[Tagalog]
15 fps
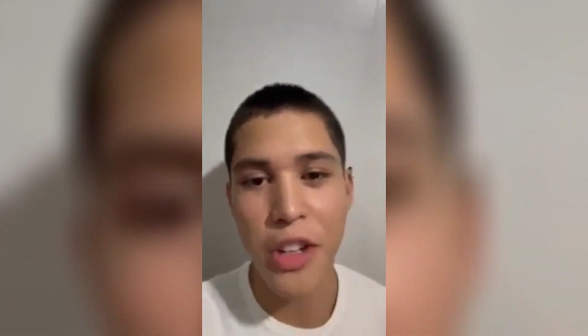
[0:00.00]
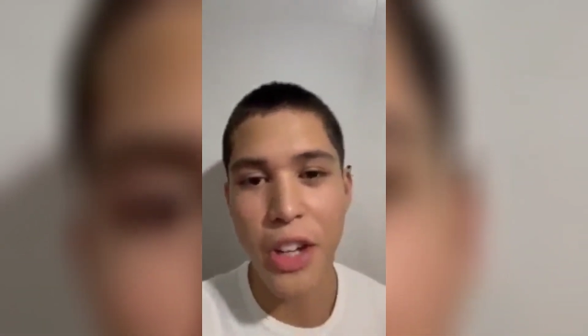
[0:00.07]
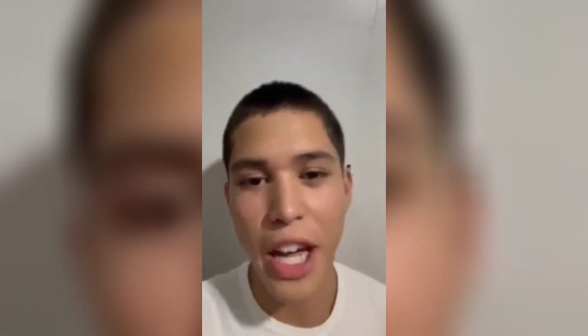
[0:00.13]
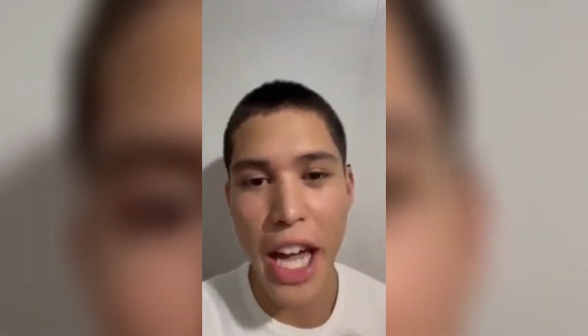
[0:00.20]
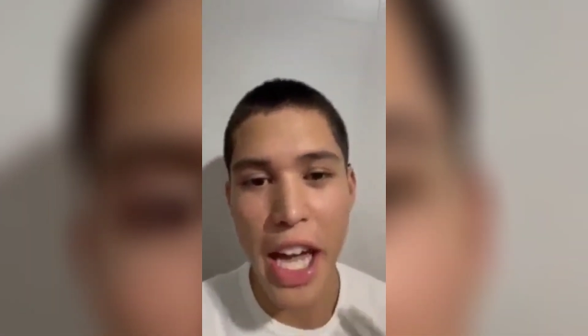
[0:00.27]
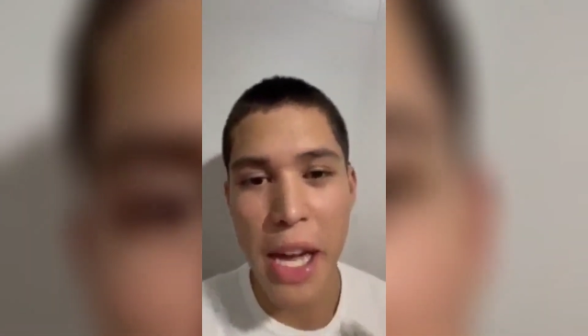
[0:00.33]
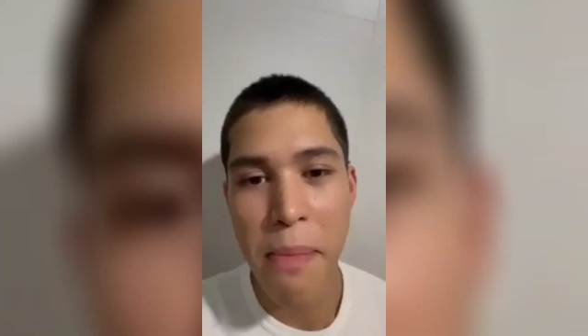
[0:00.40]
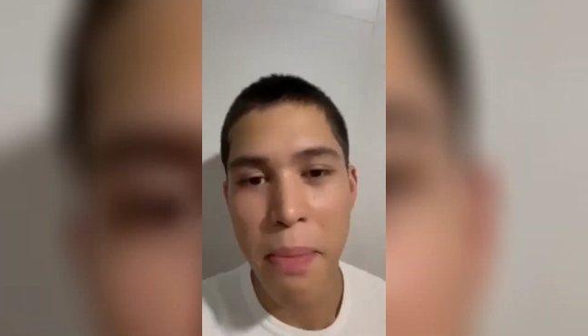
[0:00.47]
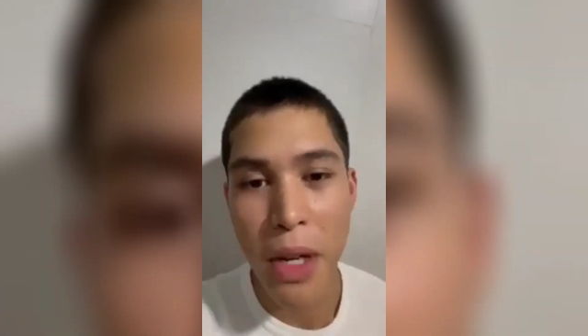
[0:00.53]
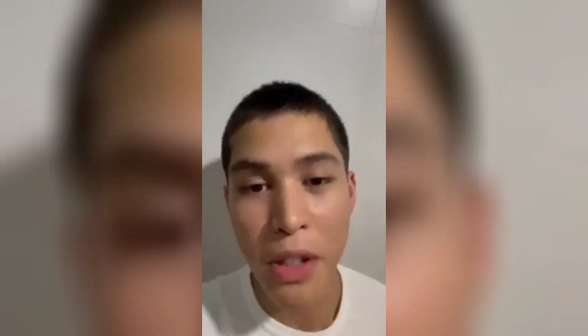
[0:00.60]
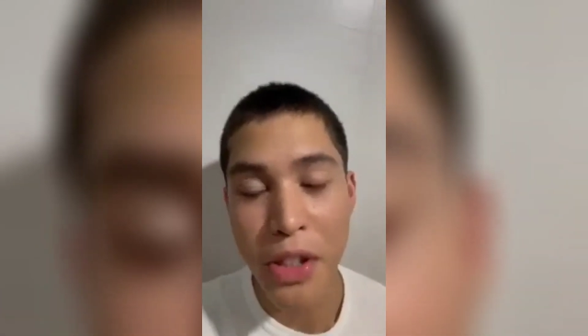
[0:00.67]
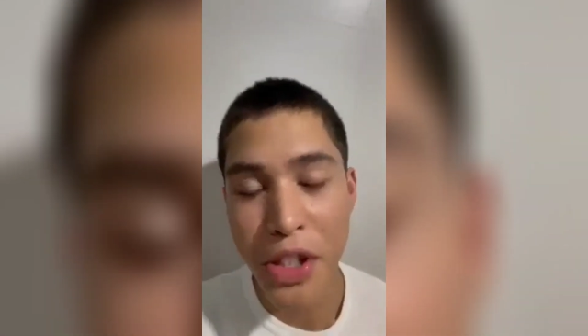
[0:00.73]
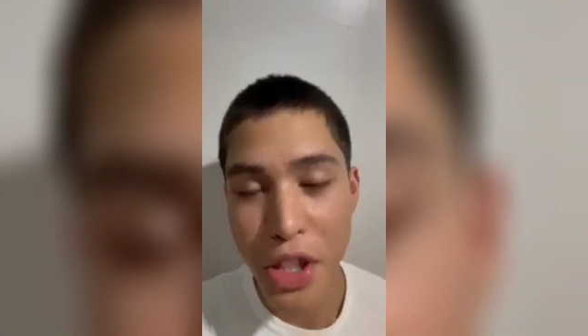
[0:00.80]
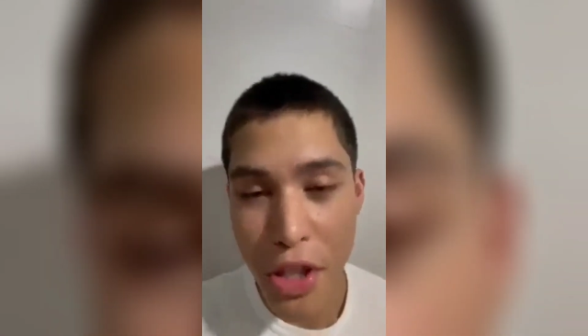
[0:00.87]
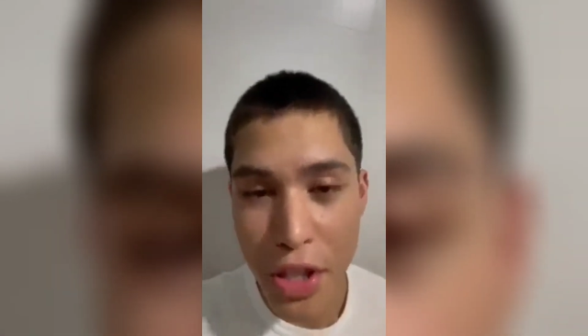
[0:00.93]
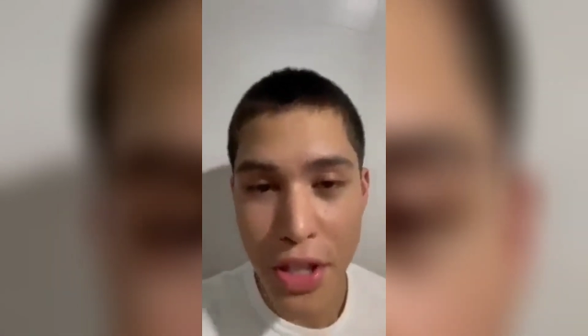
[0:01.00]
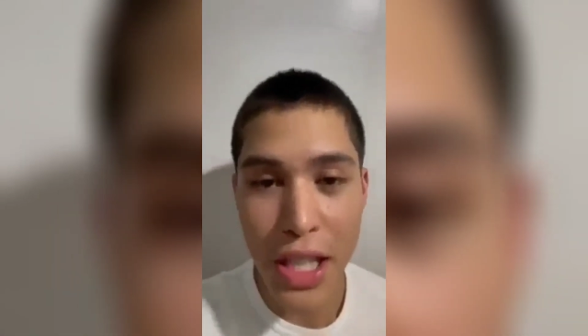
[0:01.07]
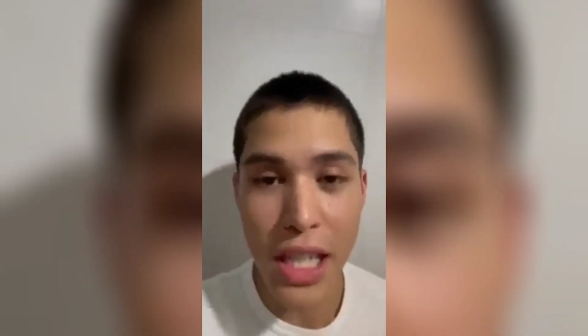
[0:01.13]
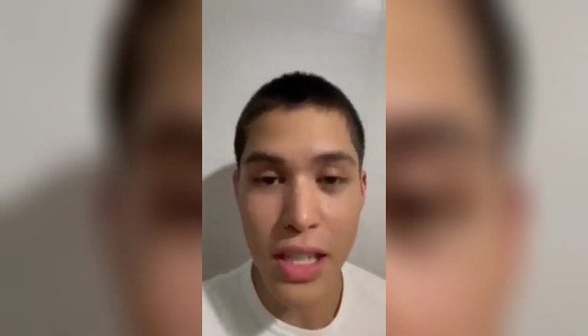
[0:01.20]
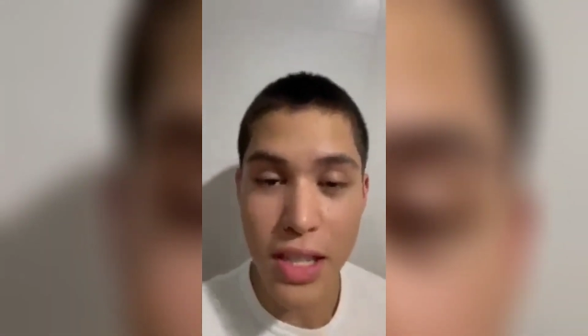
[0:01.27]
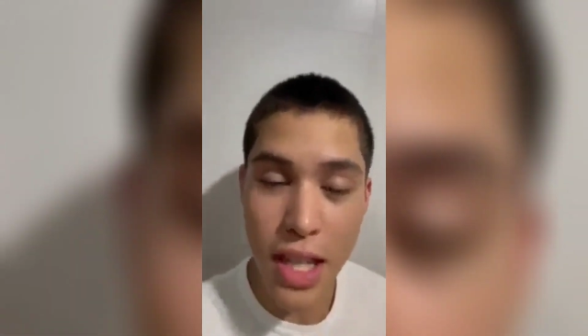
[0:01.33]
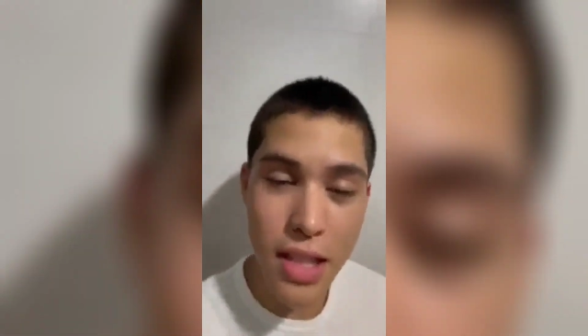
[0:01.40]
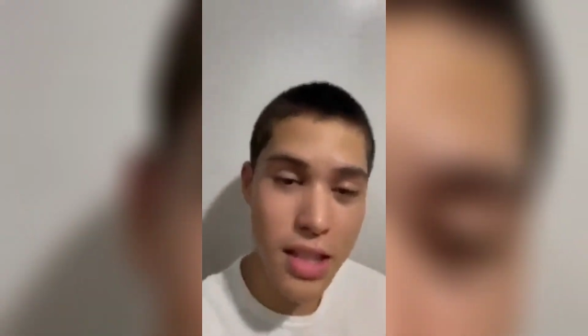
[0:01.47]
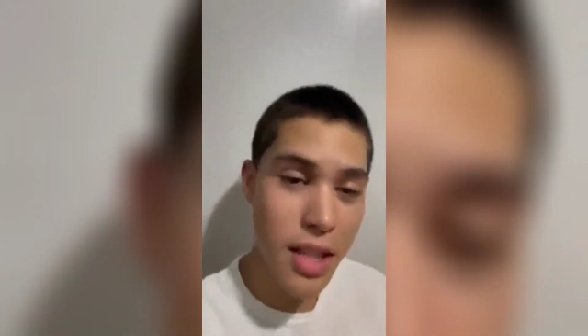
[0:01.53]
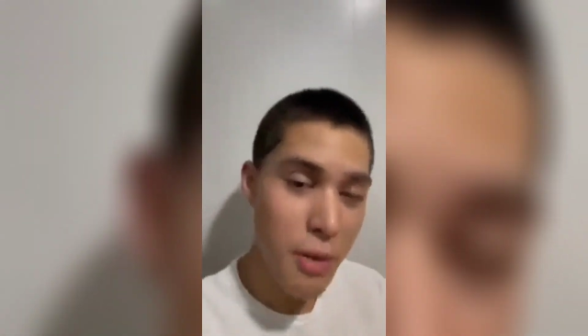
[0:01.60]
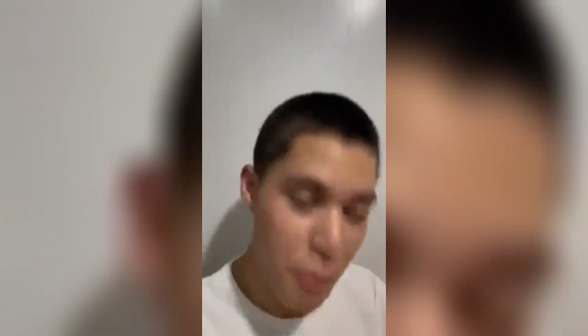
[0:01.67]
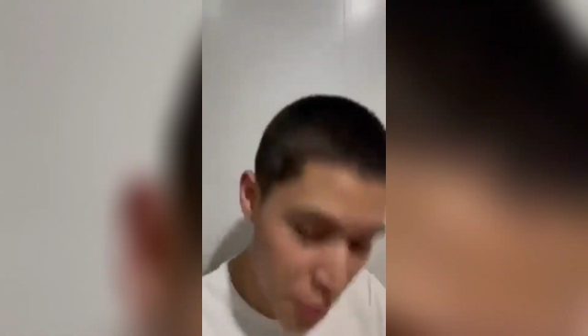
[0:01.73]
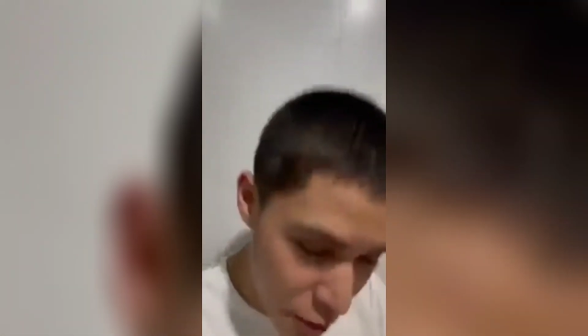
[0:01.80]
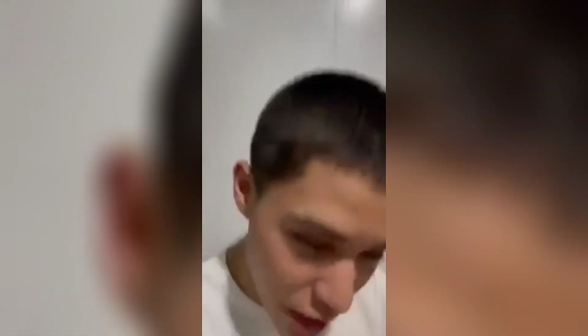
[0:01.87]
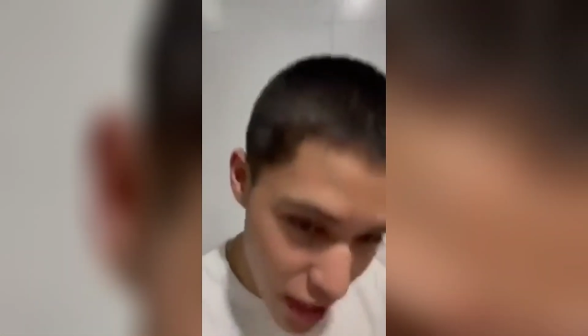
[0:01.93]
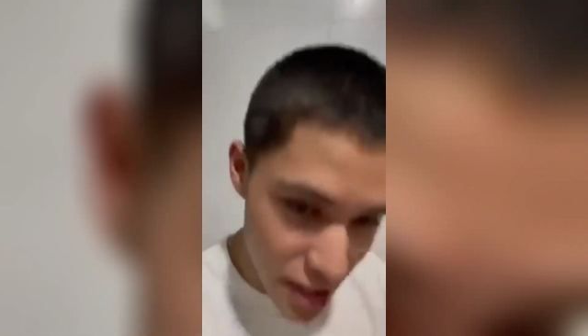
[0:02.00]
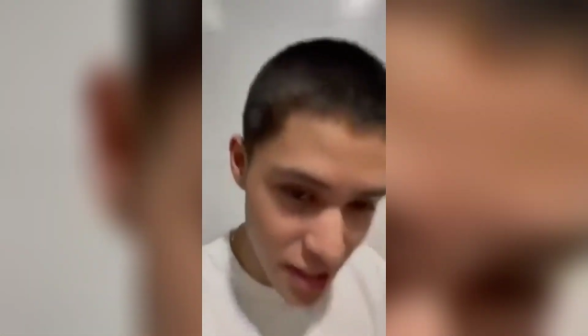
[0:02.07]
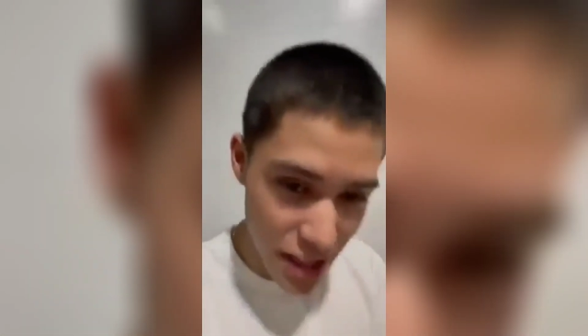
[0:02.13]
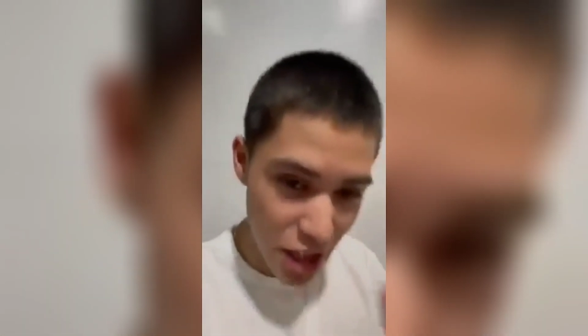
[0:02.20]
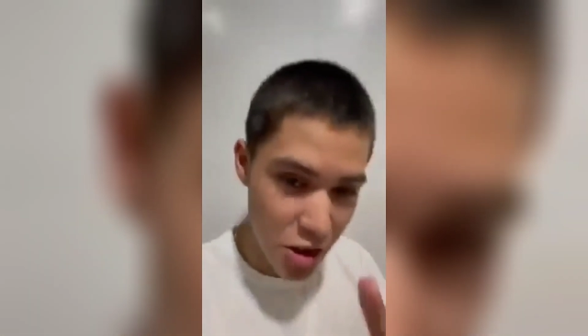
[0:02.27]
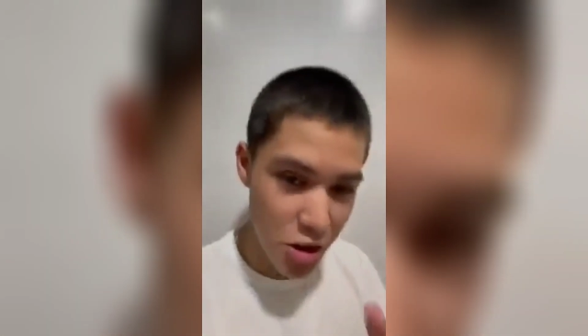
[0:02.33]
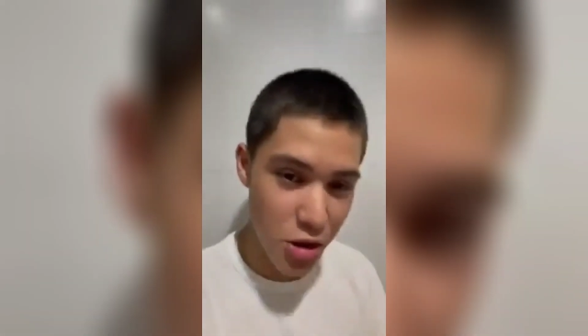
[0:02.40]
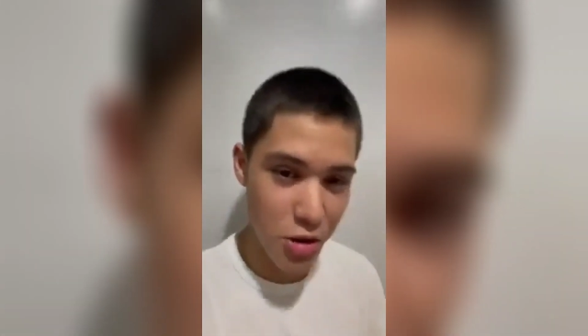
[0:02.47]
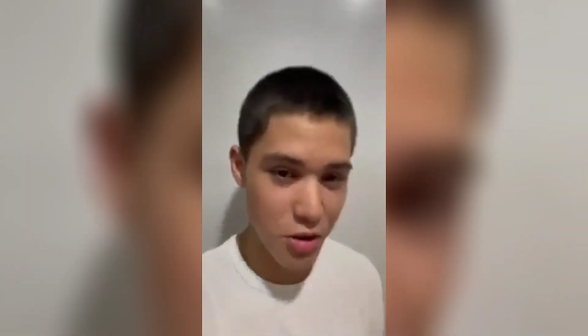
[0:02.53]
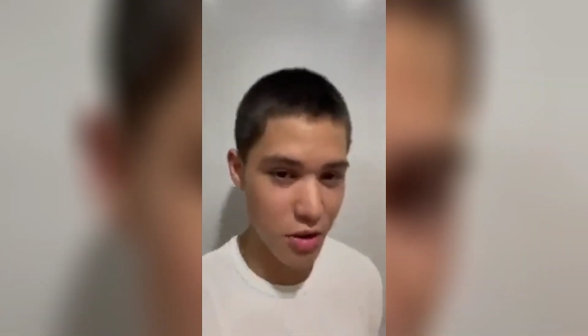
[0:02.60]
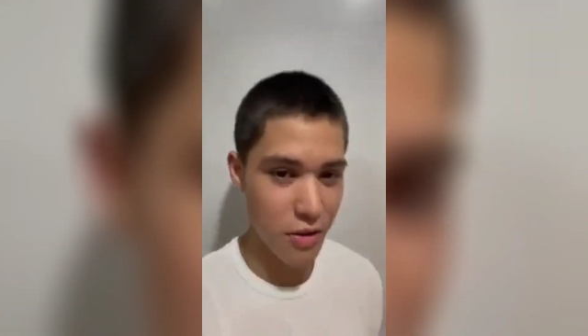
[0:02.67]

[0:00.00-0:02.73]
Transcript: sa bagong teleserye na pagbibidahan